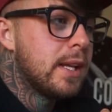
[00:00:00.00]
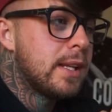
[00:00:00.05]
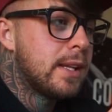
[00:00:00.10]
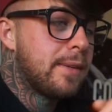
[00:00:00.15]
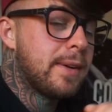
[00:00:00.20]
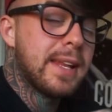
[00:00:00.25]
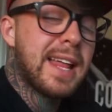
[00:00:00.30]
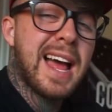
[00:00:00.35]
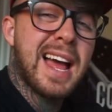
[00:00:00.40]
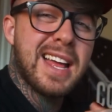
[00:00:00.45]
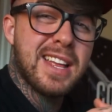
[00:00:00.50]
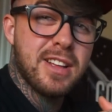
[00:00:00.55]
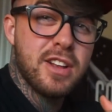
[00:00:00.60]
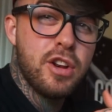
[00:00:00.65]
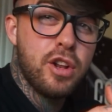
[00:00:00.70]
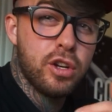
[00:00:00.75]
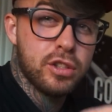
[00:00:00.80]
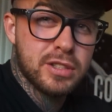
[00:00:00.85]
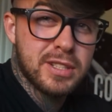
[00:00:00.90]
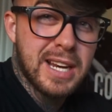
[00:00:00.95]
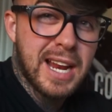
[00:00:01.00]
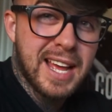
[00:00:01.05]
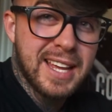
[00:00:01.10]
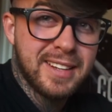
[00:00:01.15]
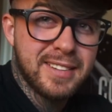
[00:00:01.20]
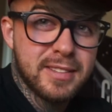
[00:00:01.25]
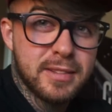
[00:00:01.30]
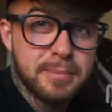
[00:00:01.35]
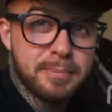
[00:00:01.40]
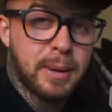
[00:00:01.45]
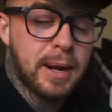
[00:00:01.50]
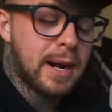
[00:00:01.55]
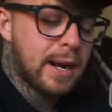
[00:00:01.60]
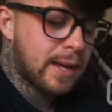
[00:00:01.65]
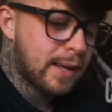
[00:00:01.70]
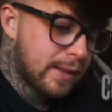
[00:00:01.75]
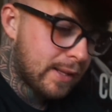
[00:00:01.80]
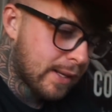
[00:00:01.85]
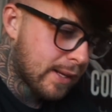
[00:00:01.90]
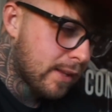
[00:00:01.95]
De verdad, los likes, para la
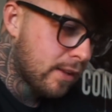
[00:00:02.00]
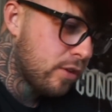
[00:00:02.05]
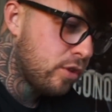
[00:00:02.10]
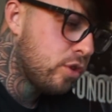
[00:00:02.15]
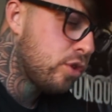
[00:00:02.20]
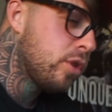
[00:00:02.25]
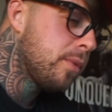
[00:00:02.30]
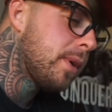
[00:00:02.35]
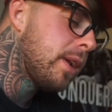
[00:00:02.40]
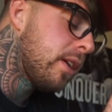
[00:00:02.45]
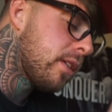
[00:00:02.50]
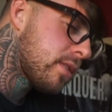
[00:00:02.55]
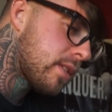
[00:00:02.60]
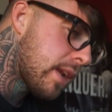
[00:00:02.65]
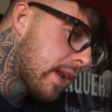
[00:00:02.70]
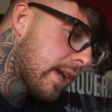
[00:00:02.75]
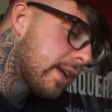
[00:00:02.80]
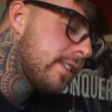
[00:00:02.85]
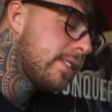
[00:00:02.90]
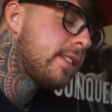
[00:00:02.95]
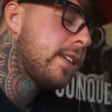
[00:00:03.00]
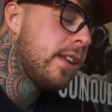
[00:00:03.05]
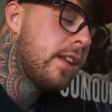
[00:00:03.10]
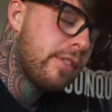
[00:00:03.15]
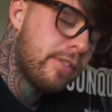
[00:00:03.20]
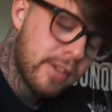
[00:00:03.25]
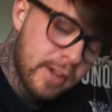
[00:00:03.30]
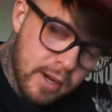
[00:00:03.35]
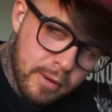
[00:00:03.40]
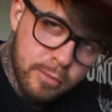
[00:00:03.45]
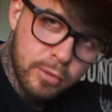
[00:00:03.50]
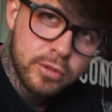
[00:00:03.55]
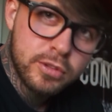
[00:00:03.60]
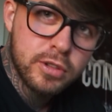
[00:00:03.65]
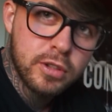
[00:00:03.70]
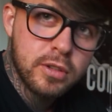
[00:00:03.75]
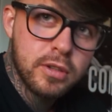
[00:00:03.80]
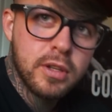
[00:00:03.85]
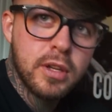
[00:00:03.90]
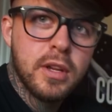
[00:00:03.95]
gente que hace YouTube, los likes significan
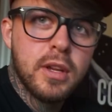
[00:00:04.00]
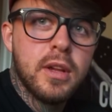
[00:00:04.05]
mucho.